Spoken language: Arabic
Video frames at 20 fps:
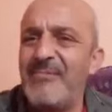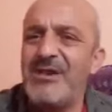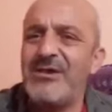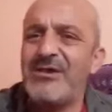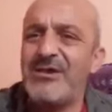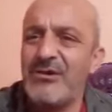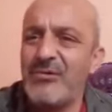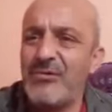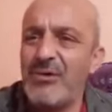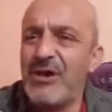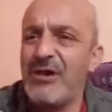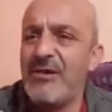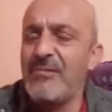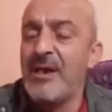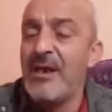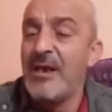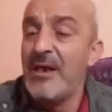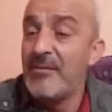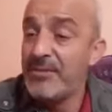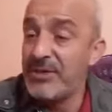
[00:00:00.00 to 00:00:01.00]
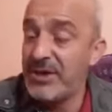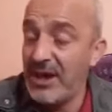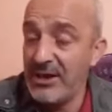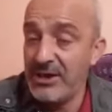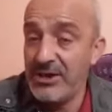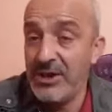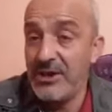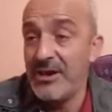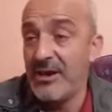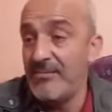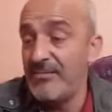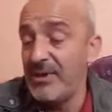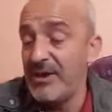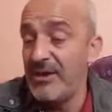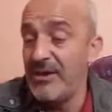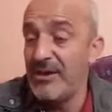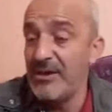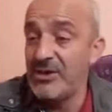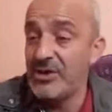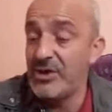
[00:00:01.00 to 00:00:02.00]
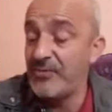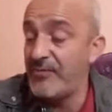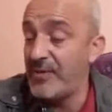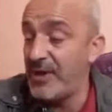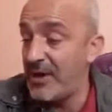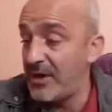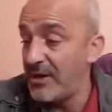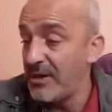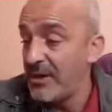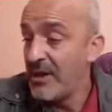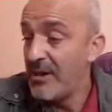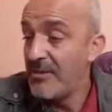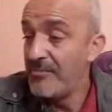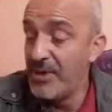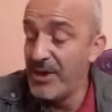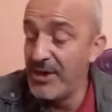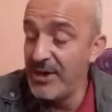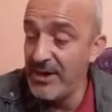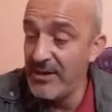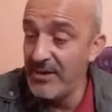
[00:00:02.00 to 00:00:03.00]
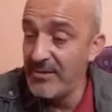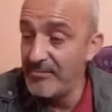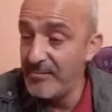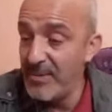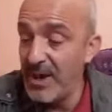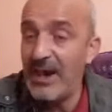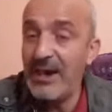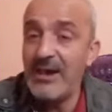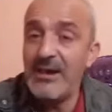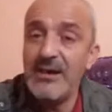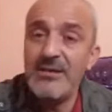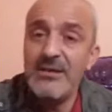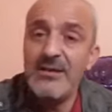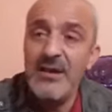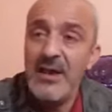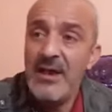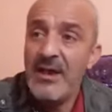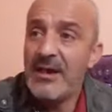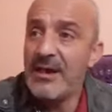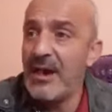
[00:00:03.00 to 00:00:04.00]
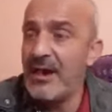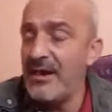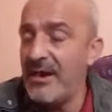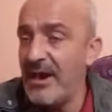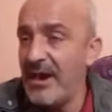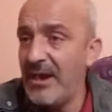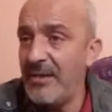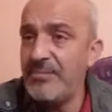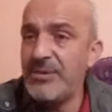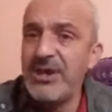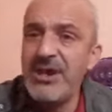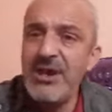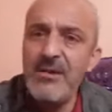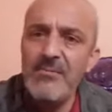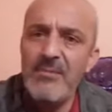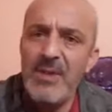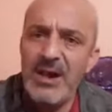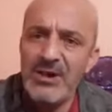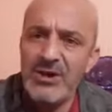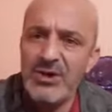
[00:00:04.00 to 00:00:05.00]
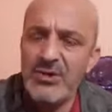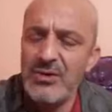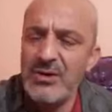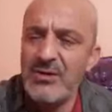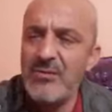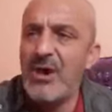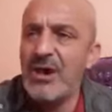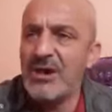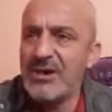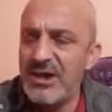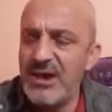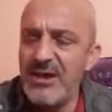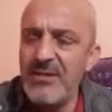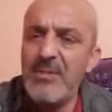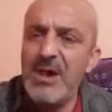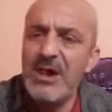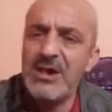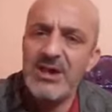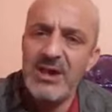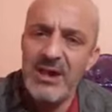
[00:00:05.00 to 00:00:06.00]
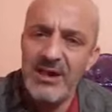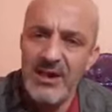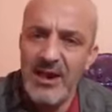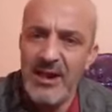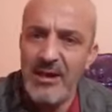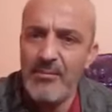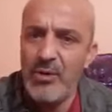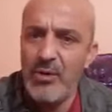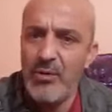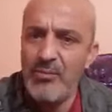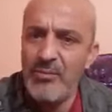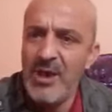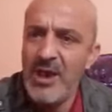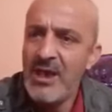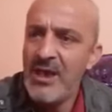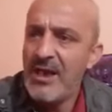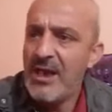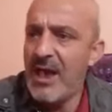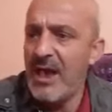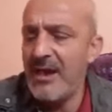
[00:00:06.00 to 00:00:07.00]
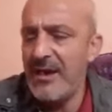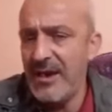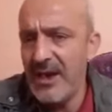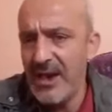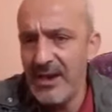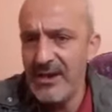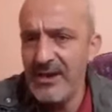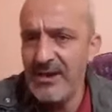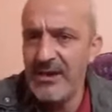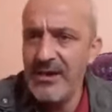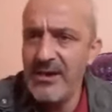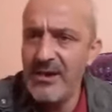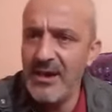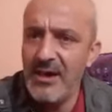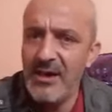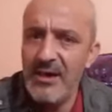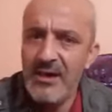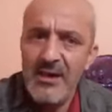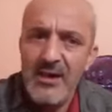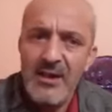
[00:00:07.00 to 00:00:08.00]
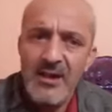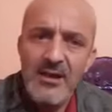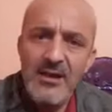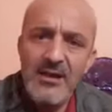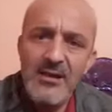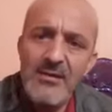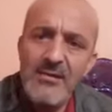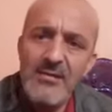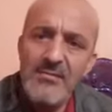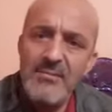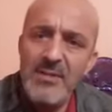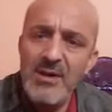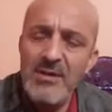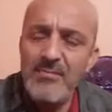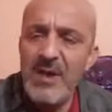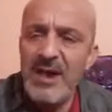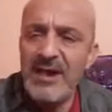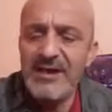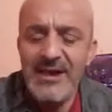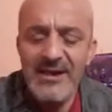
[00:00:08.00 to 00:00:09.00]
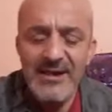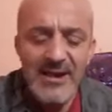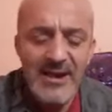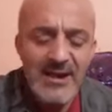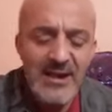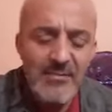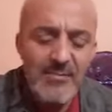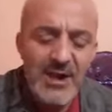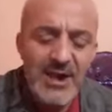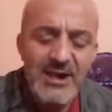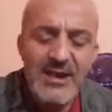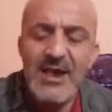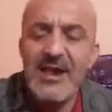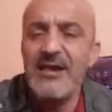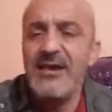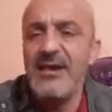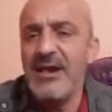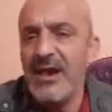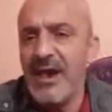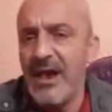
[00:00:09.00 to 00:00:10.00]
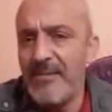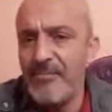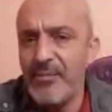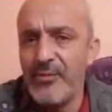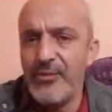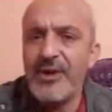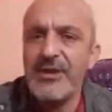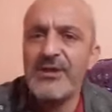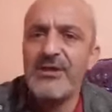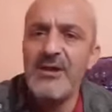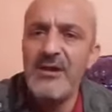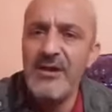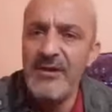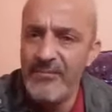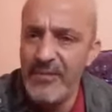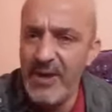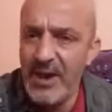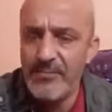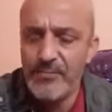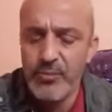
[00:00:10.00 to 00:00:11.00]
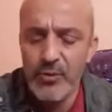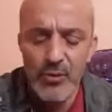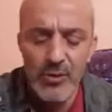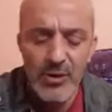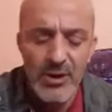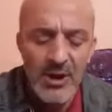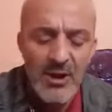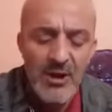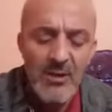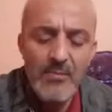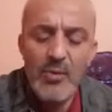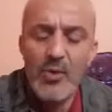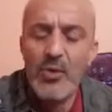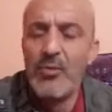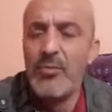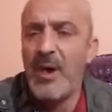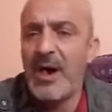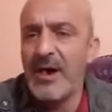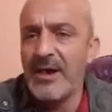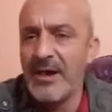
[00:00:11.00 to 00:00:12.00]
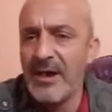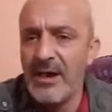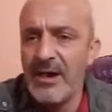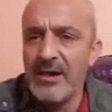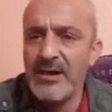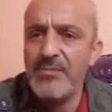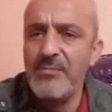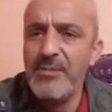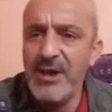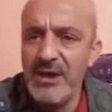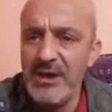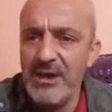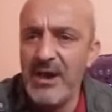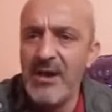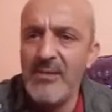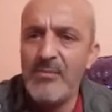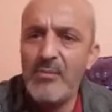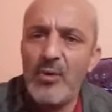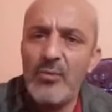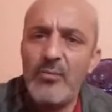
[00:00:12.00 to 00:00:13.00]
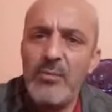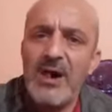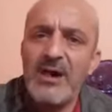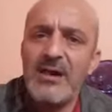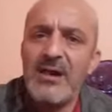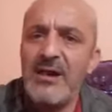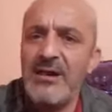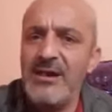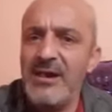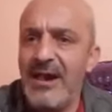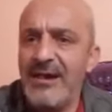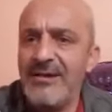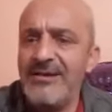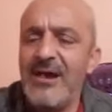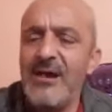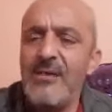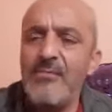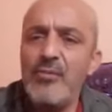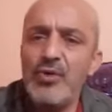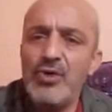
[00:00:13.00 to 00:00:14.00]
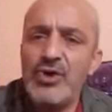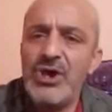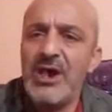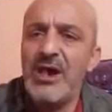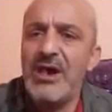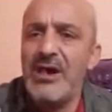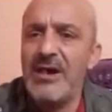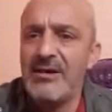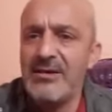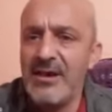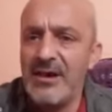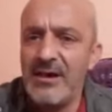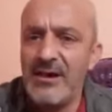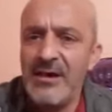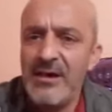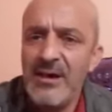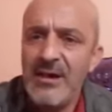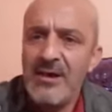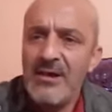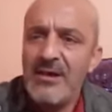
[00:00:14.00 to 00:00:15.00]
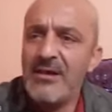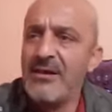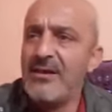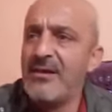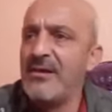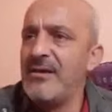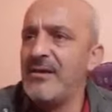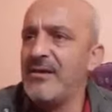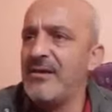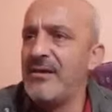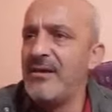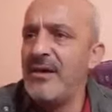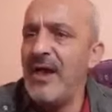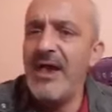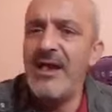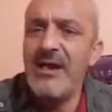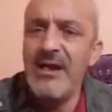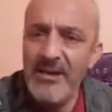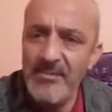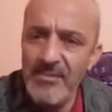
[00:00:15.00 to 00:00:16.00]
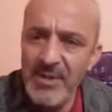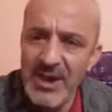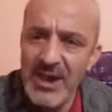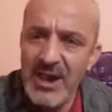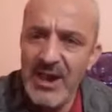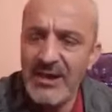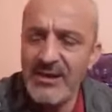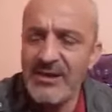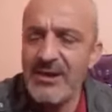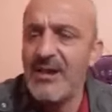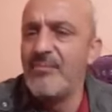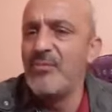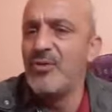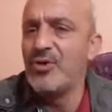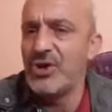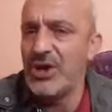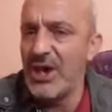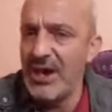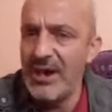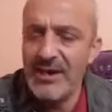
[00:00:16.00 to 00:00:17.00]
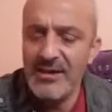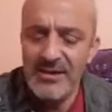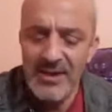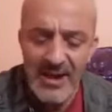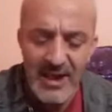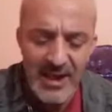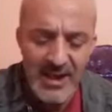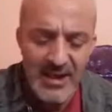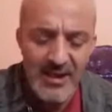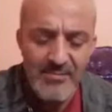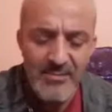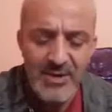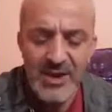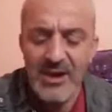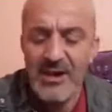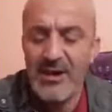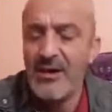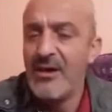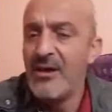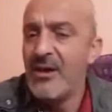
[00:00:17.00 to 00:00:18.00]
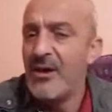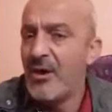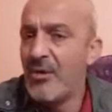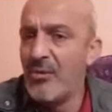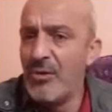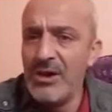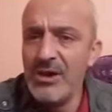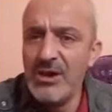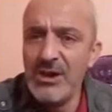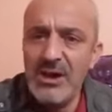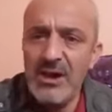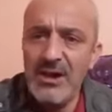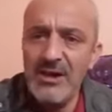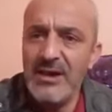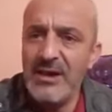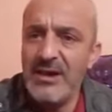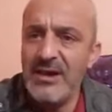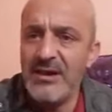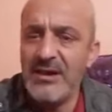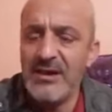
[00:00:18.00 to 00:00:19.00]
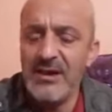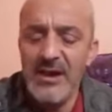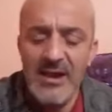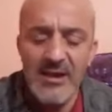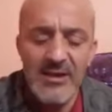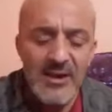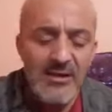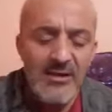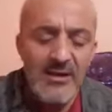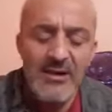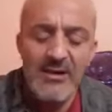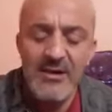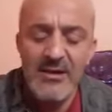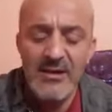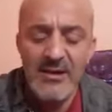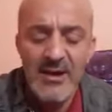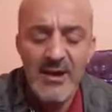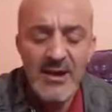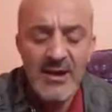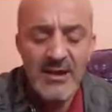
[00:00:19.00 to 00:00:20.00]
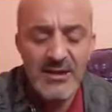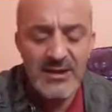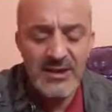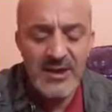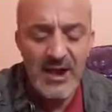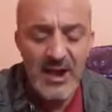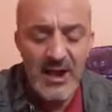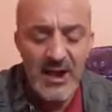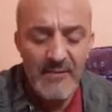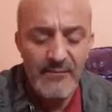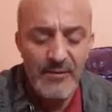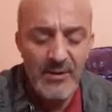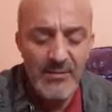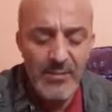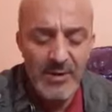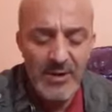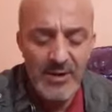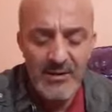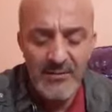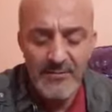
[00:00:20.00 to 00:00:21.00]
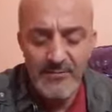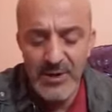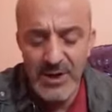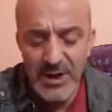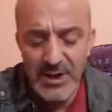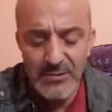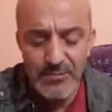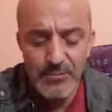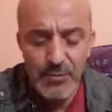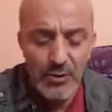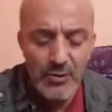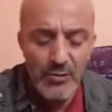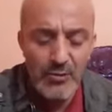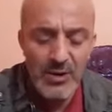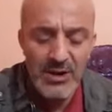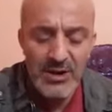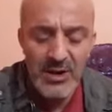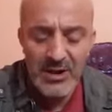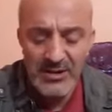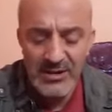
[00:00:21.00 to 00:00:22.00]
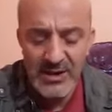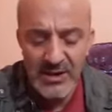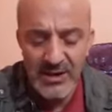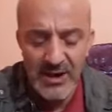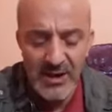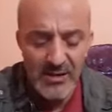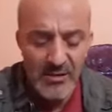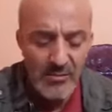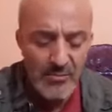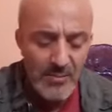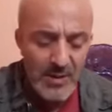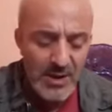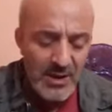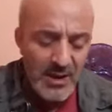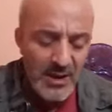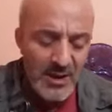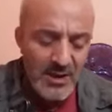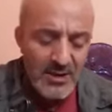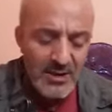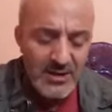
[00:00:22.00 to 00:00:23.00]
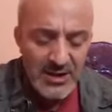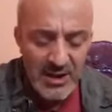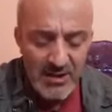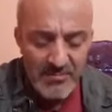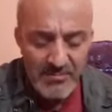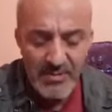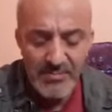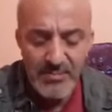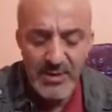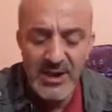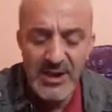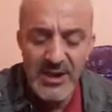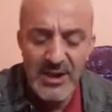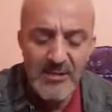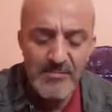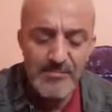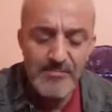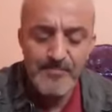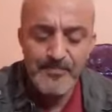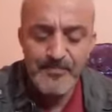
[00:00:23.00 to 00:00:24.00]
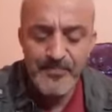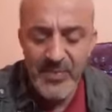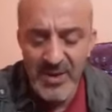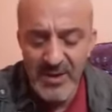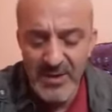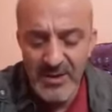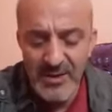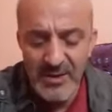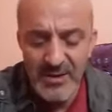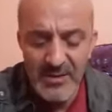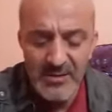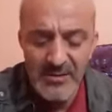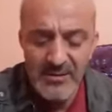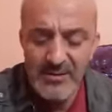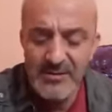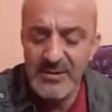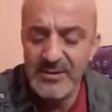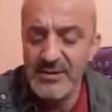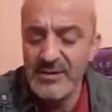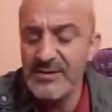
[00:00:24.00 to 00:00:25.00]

تدوير بصح شفنا باللي شفنا باللي محرز راه لاعب سي ماتش وا سي ماتش لعبهم خلاه يريح آه، من بعد حنايا بغيناه يلعب ضد ليفربول مباراه كبيره مباراه اللي عندها مشاهده آه، عالميه عندها مشاهده عالميه وين حنايا هذا الصحفي بي سبور وين نهضر قال لهم سبب غياب آه،